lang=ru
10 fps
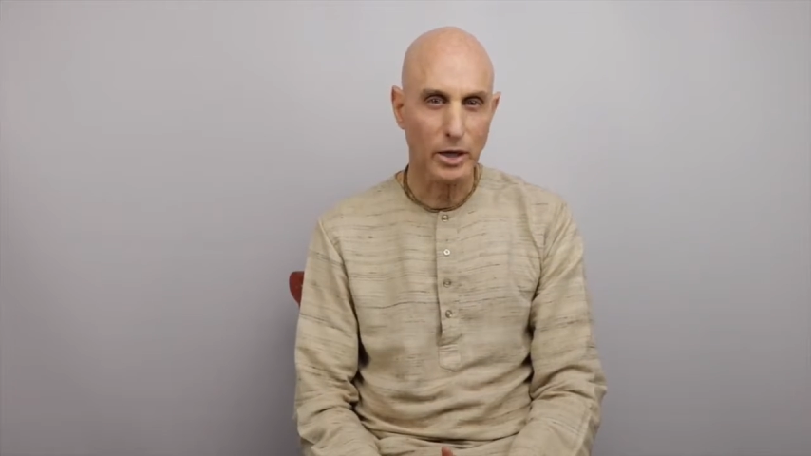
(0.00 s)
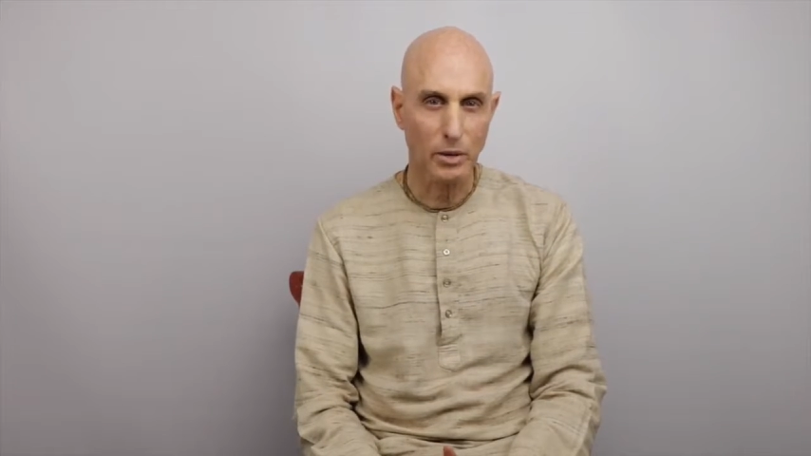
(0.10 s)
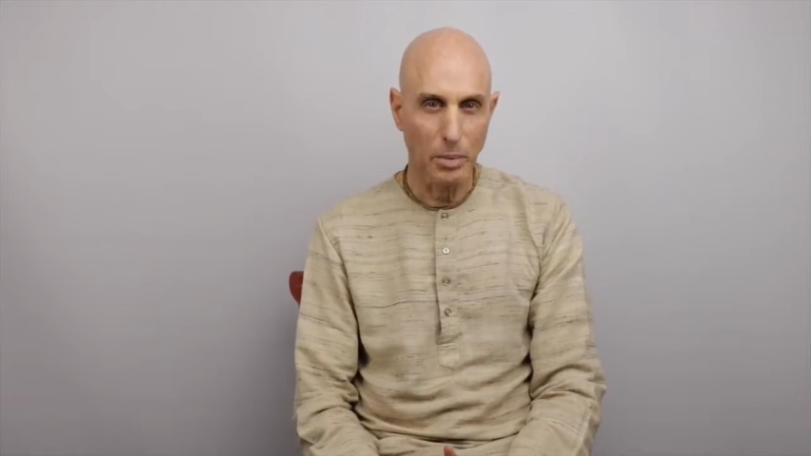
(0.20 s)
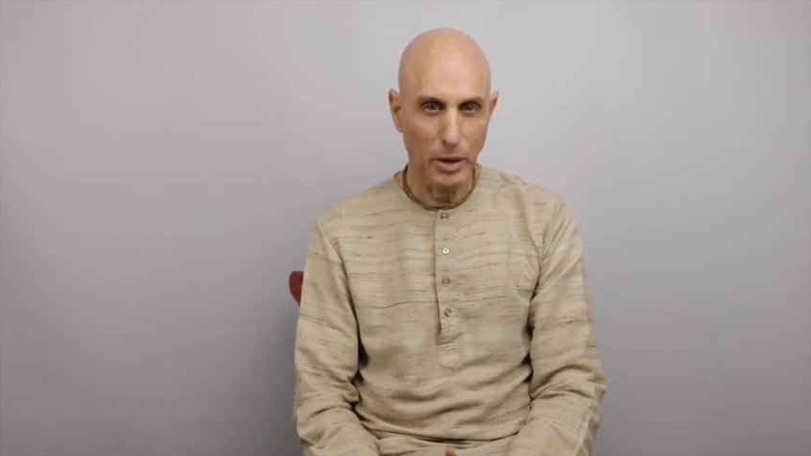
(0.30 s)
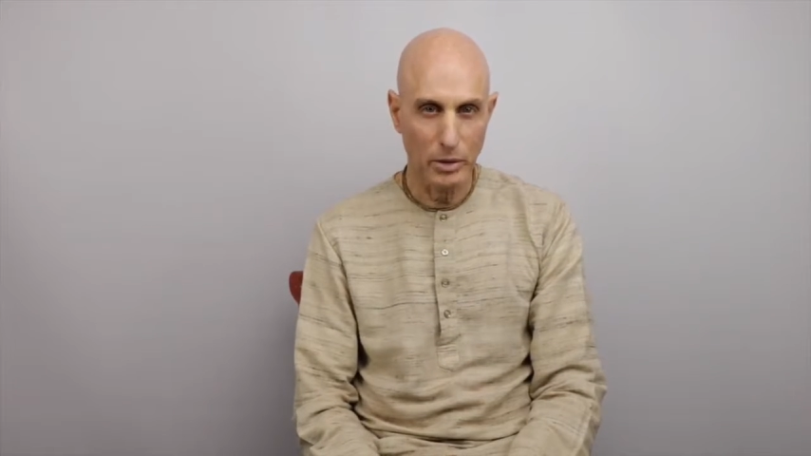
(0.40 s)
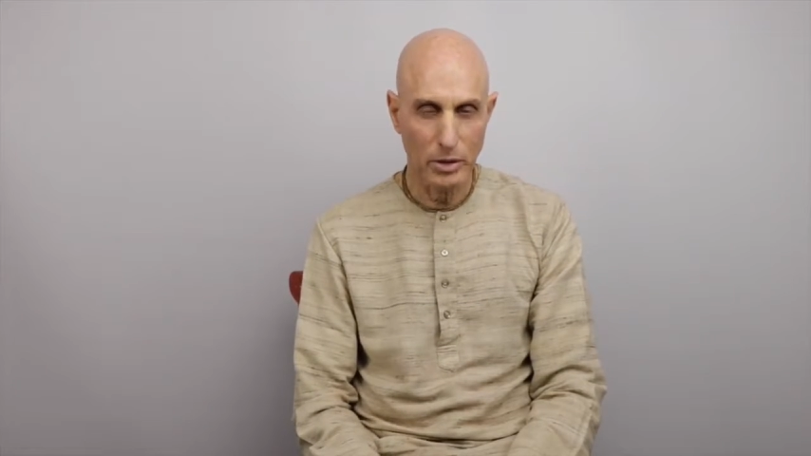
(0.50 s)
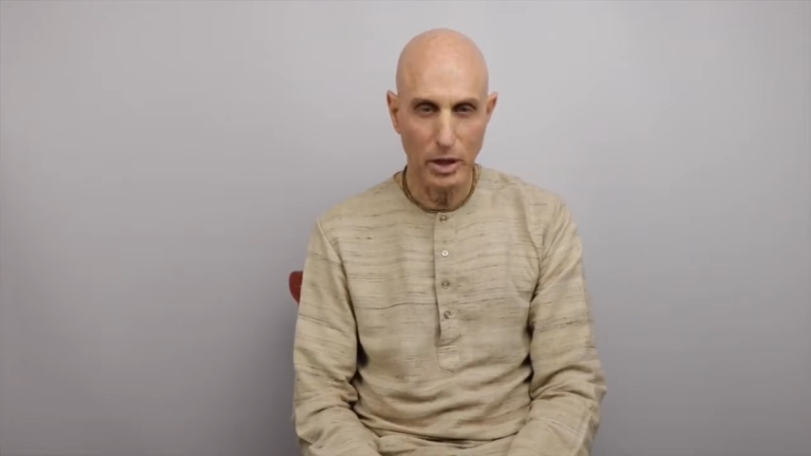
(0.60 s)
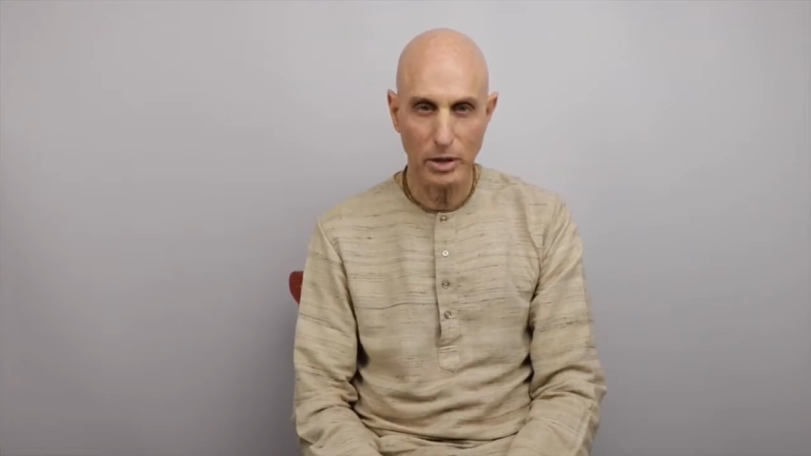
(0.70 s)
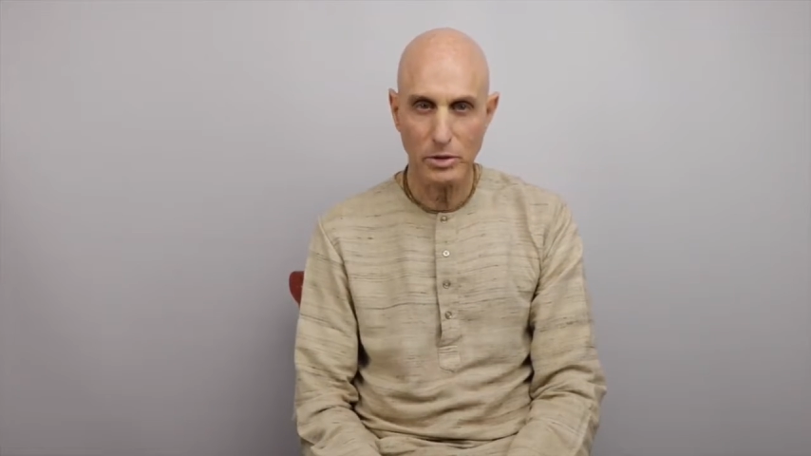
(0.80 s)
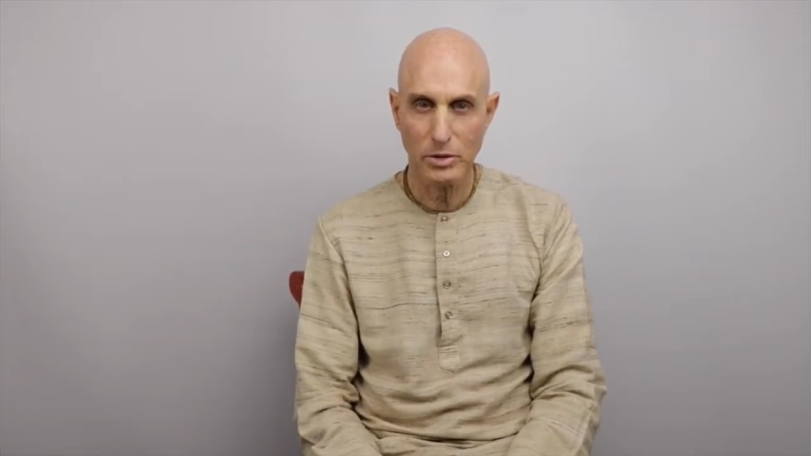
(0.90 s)
Я знаю,
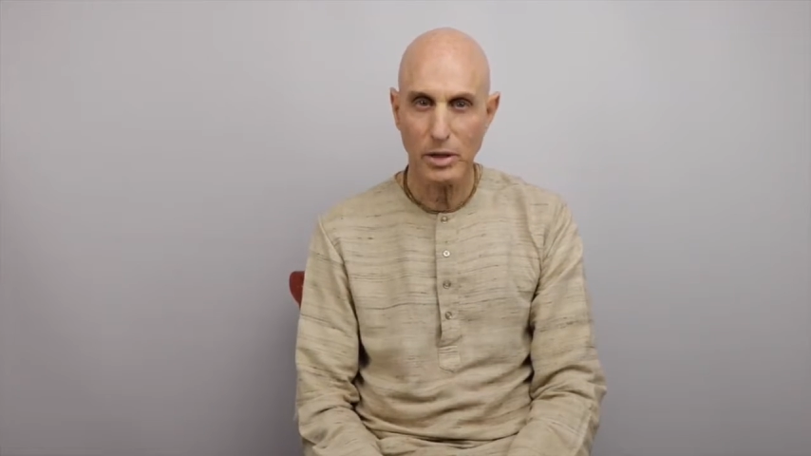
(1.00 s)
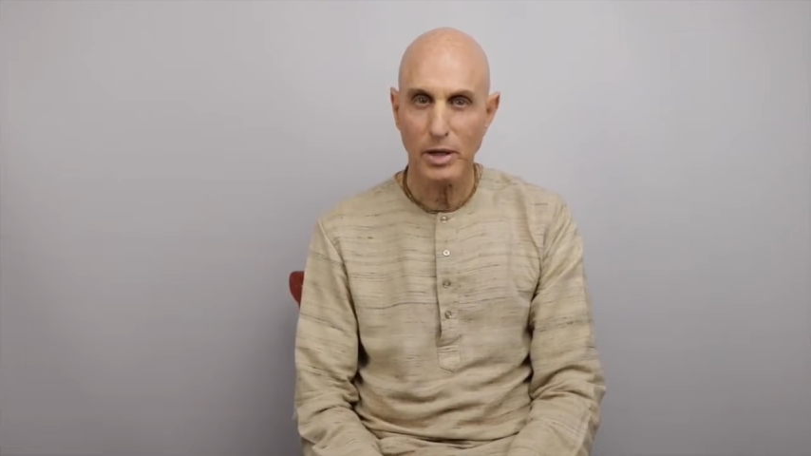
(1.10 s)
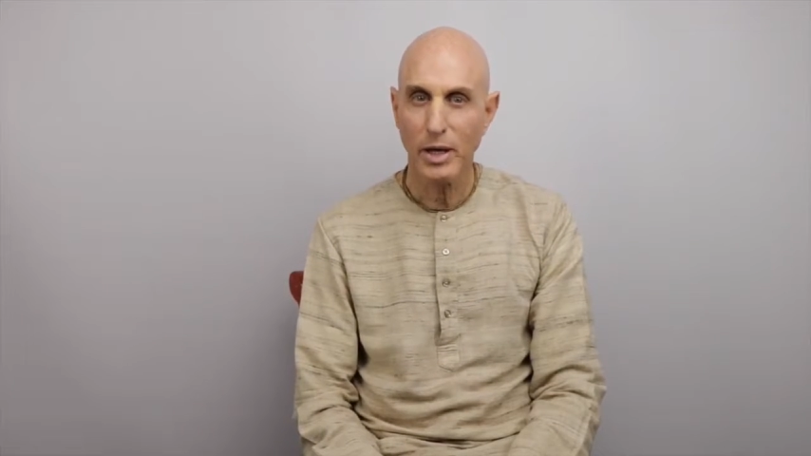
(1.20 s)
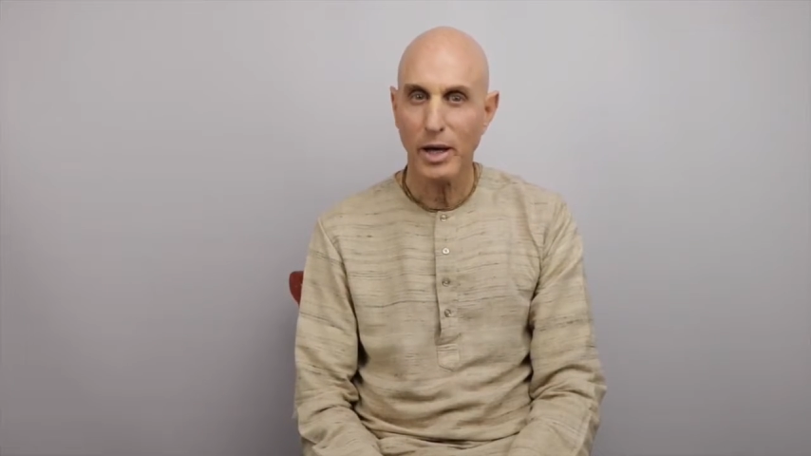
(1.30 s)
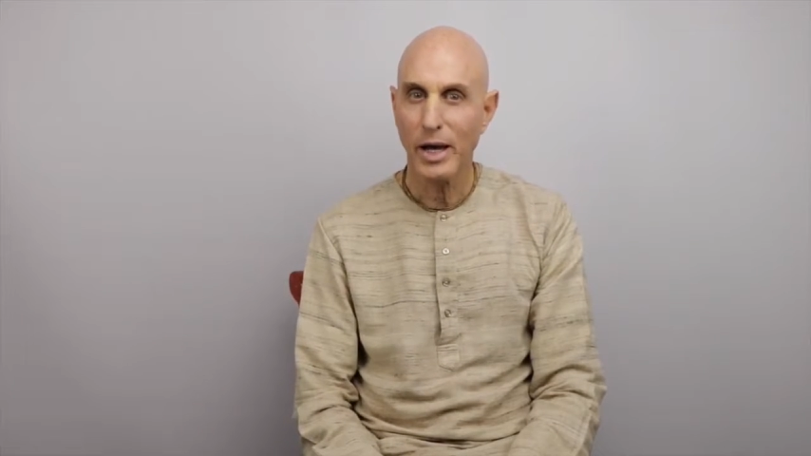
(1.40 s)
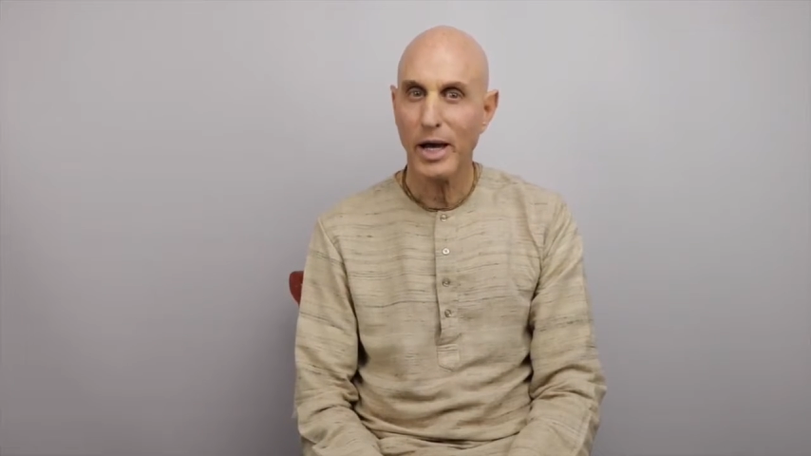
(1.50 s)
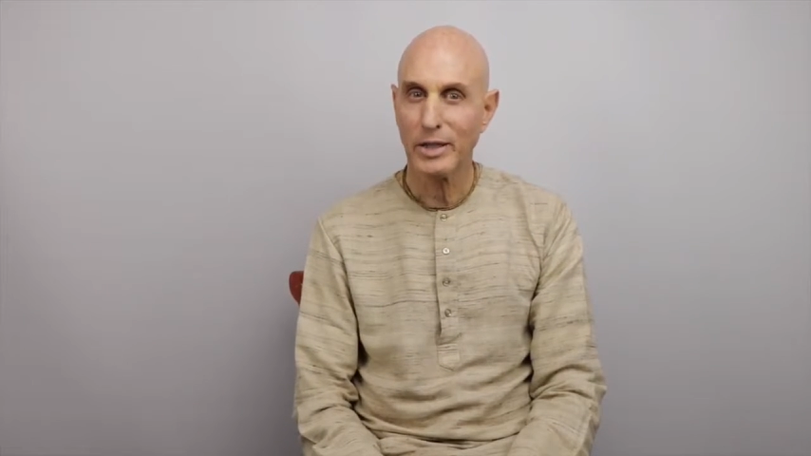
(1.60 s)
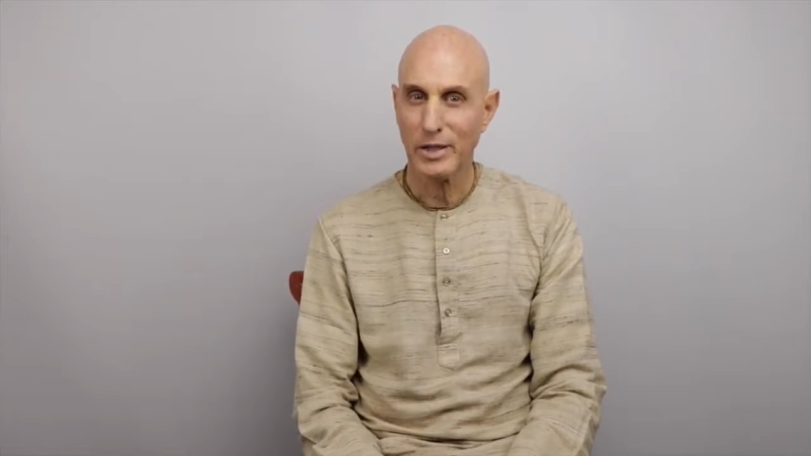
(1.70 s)
звучит парадоксально,